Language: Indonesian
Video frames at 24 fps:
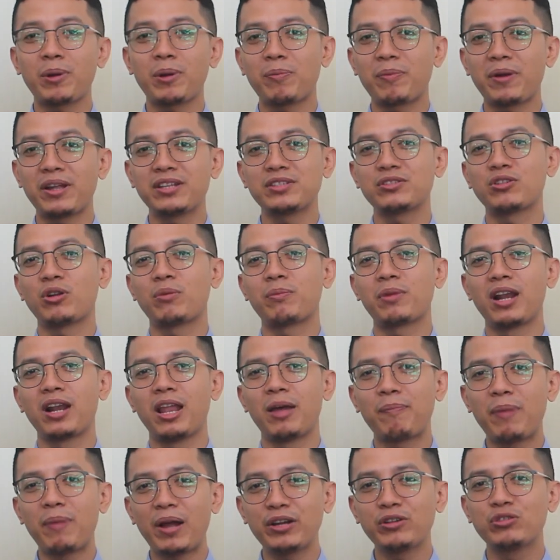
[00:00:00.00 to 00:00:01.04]
Perpres nomor
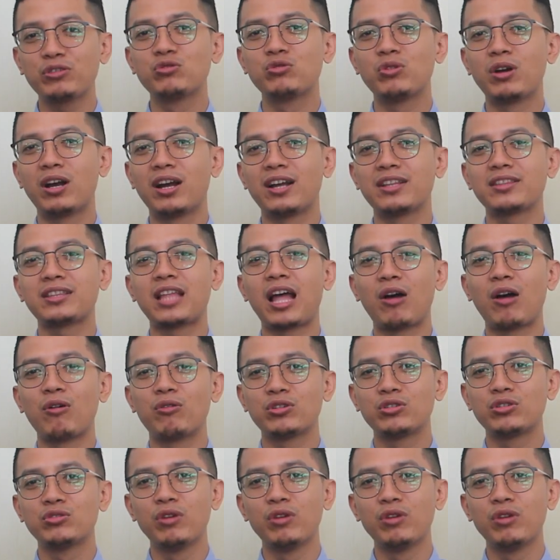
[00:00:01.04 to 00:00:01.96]
82 tahun